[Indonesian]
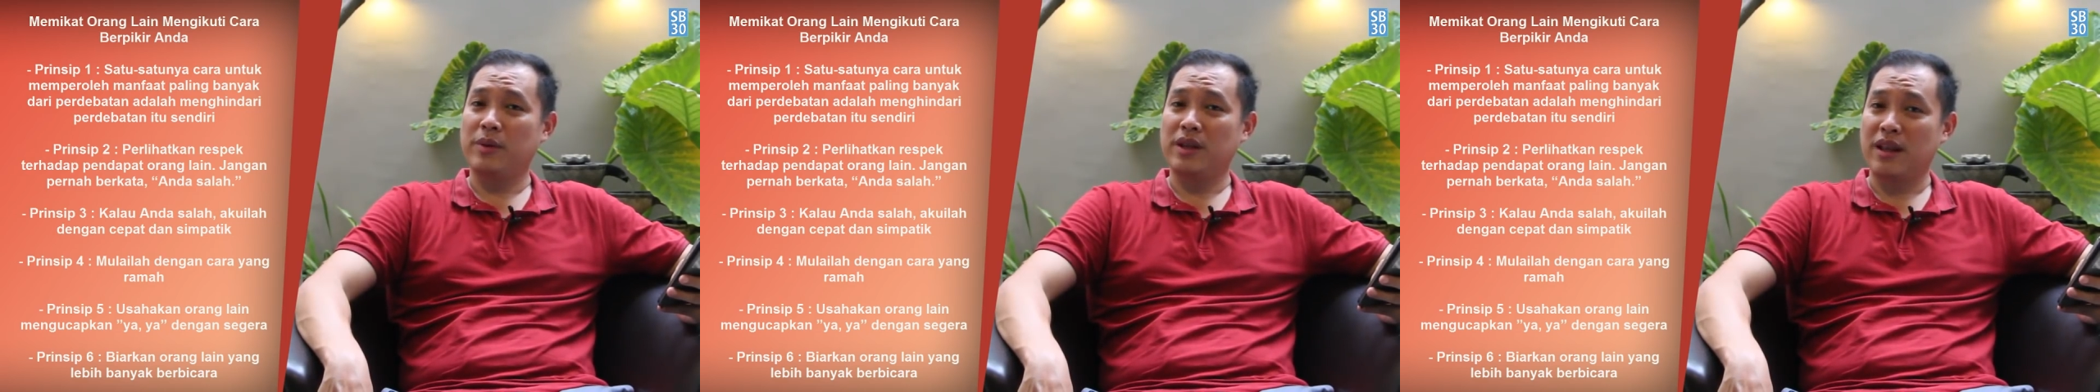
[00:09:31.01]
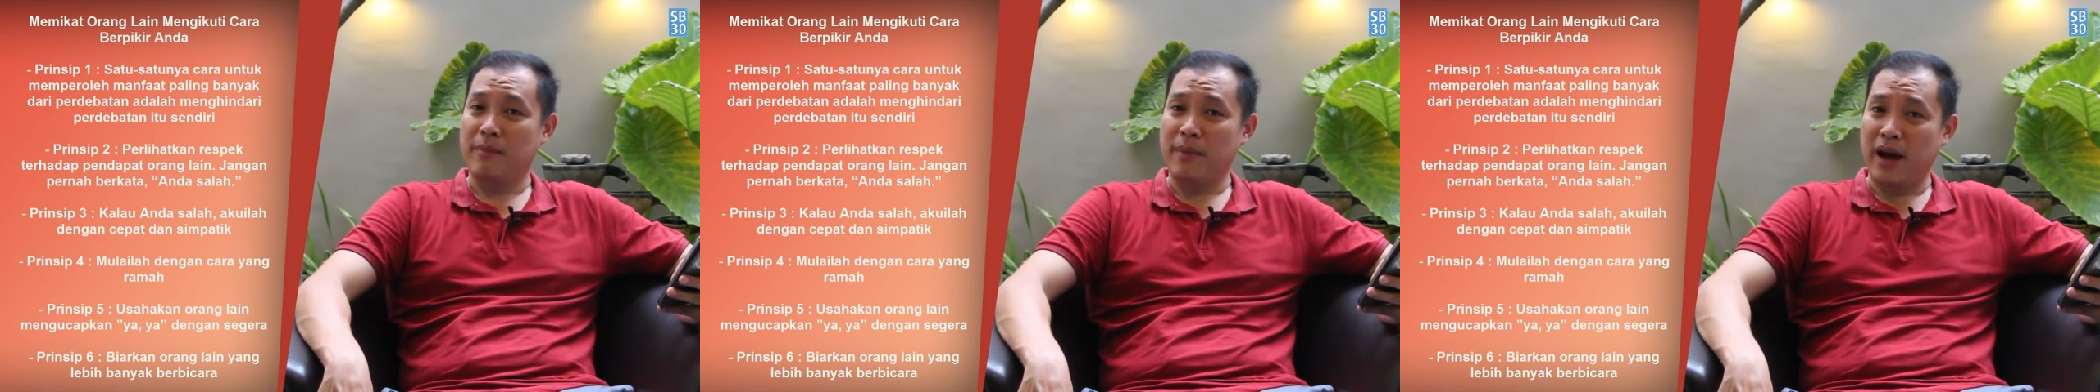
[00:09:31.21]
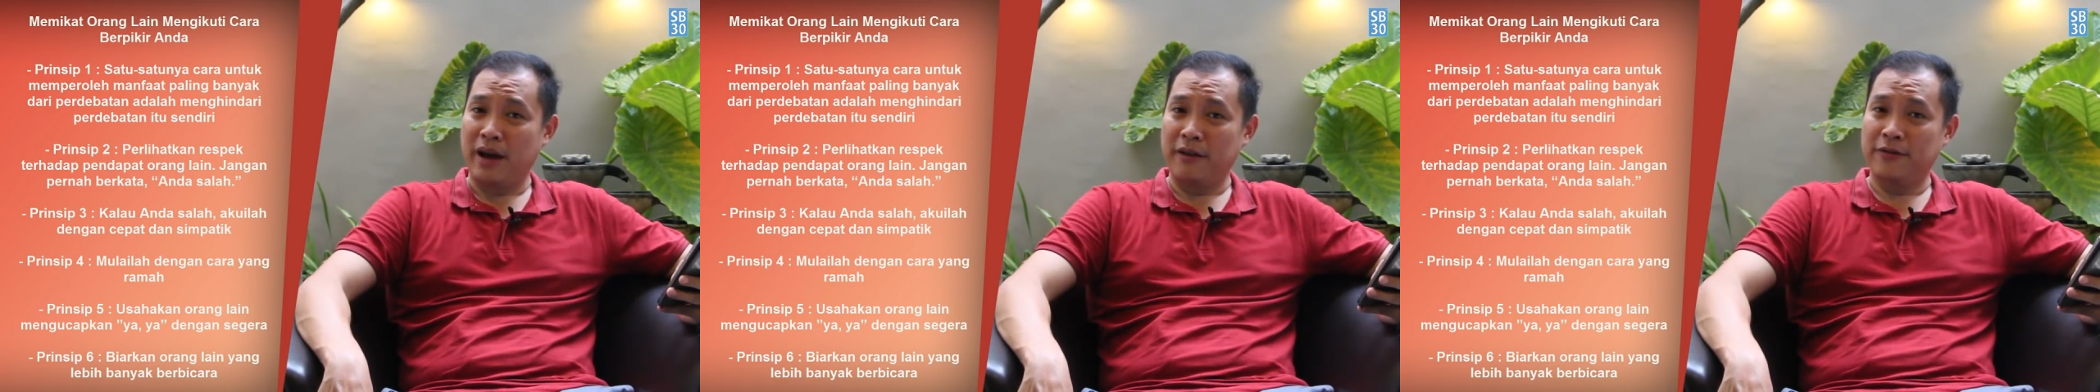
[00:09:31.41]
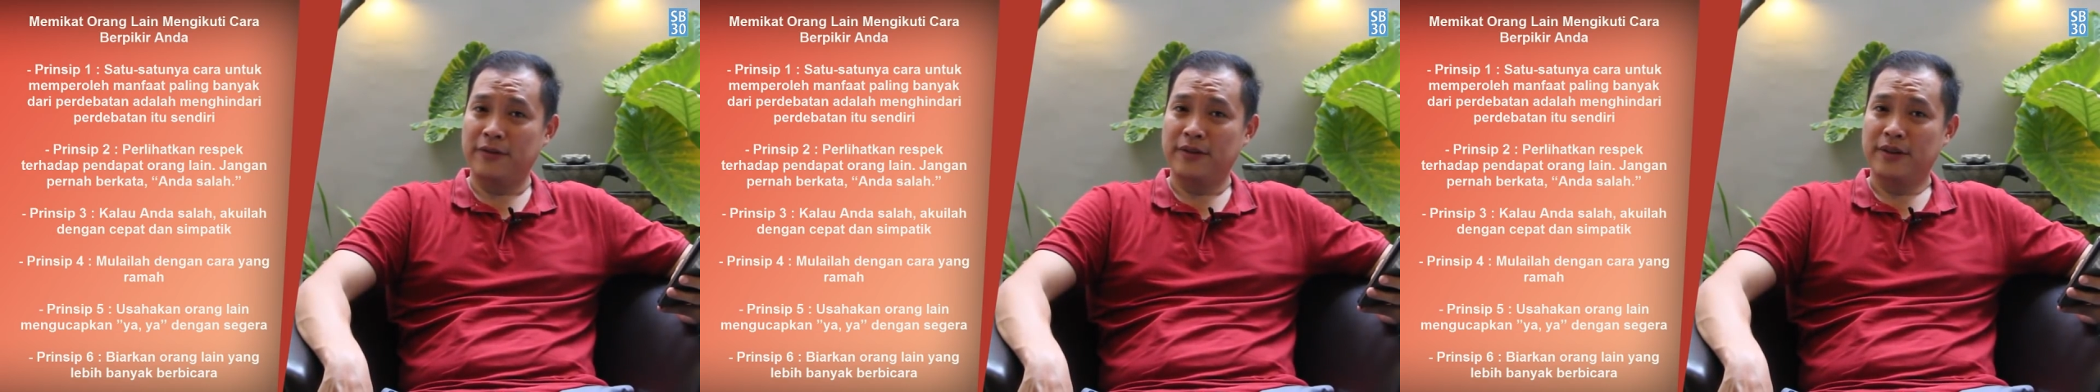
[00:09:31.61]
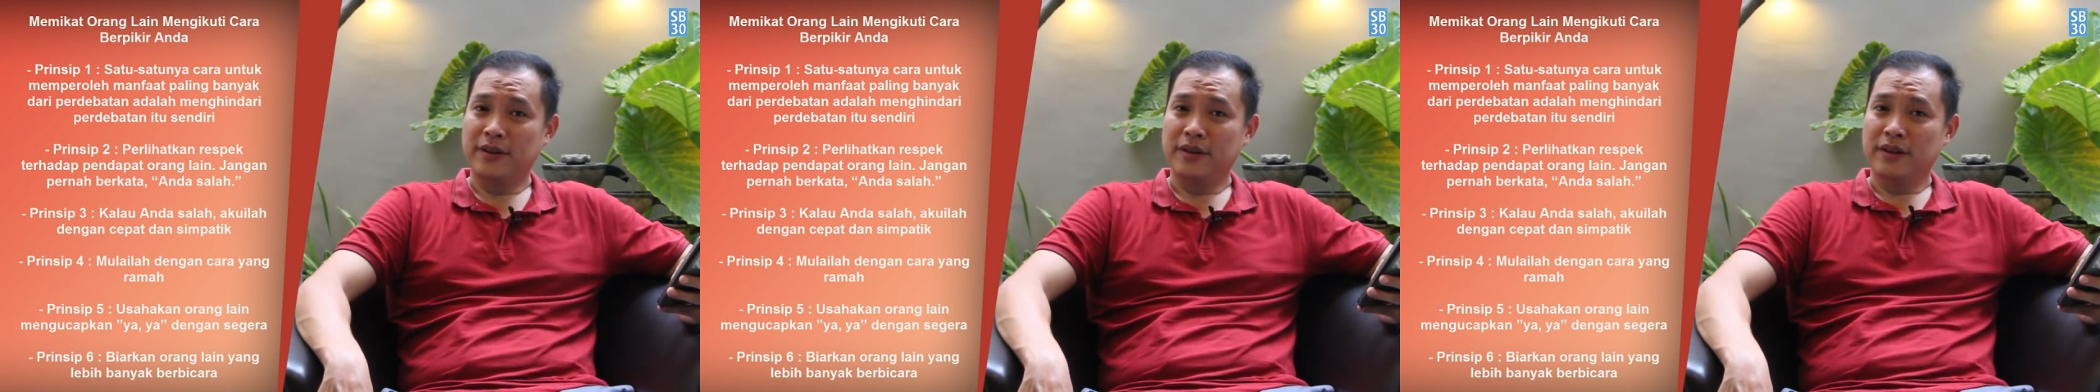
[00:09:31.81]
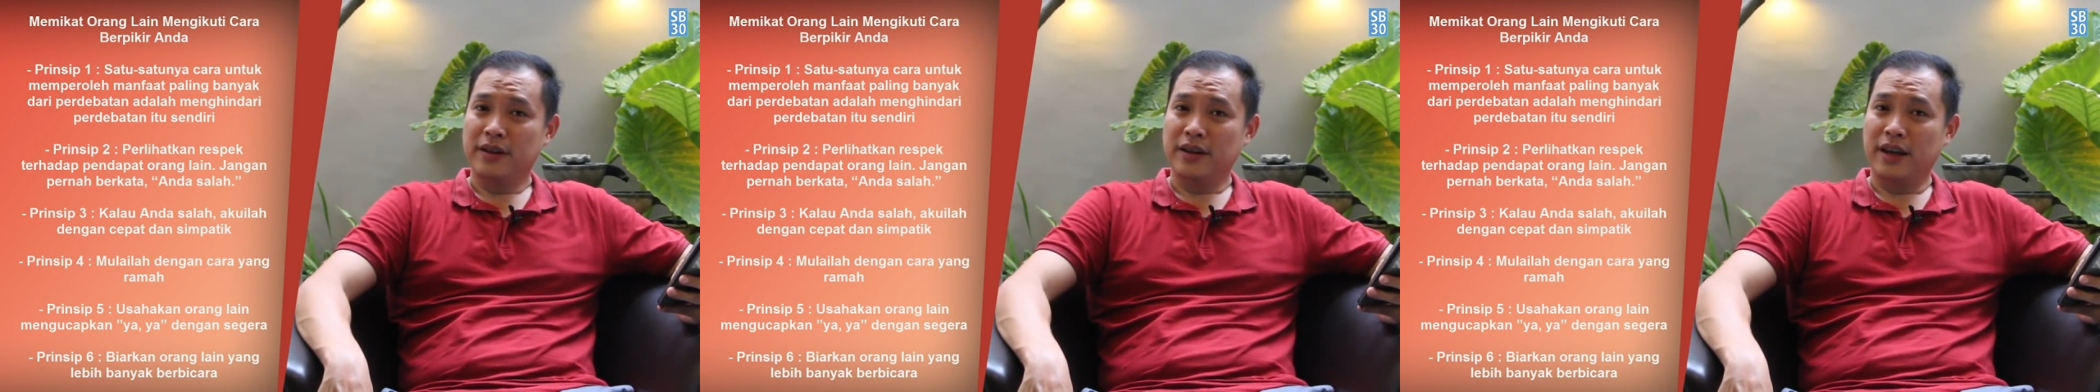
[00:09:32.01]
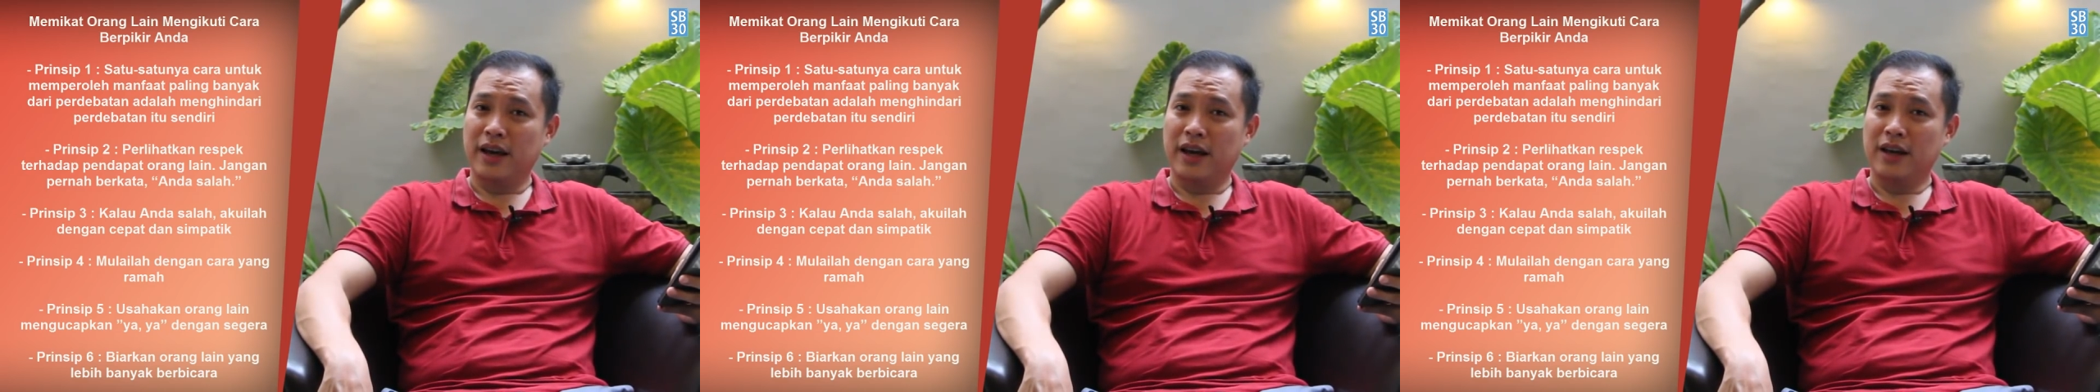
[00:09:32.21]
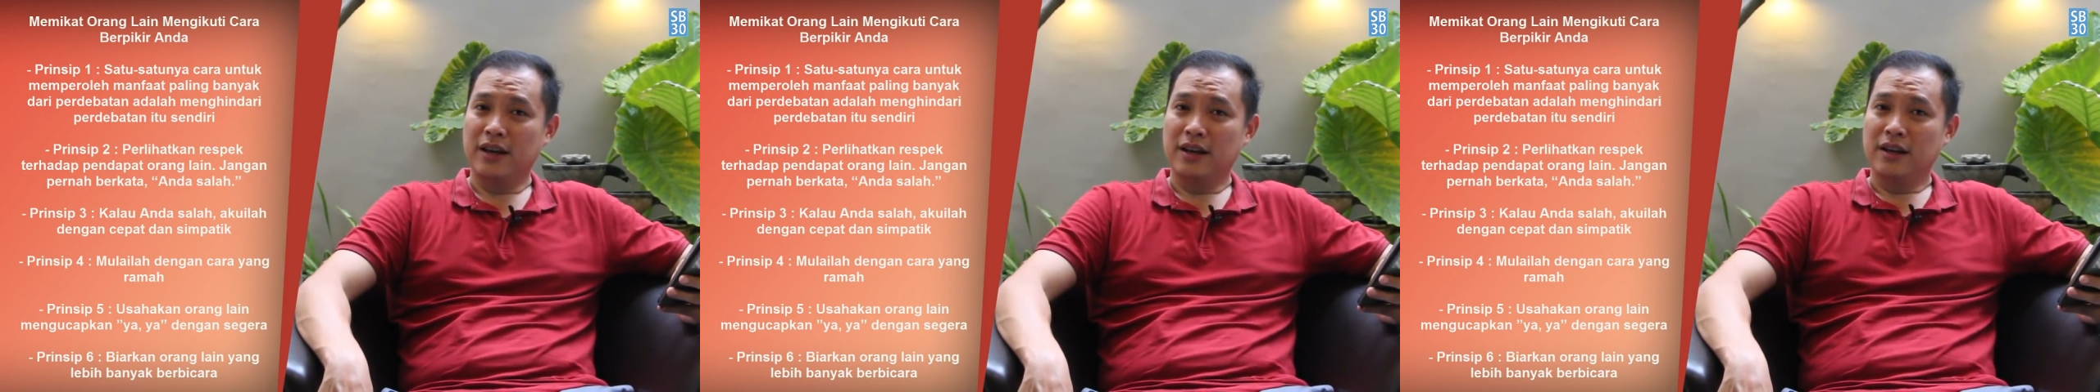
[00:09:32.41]
meminta maaf,
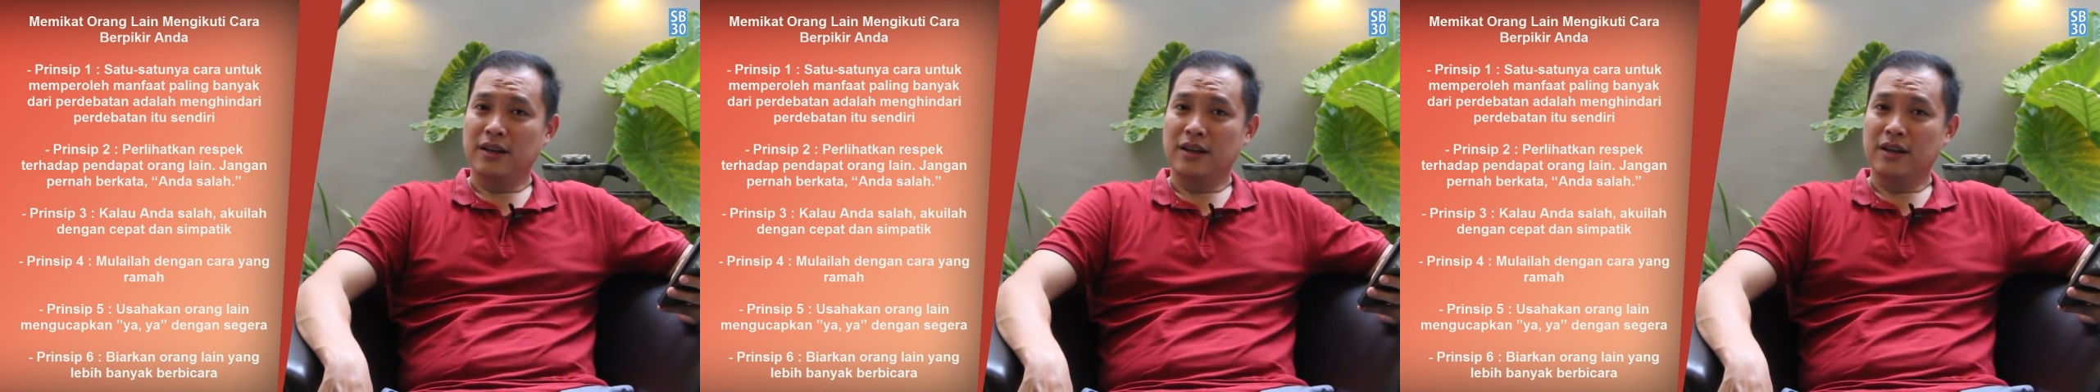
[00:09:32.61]
ya.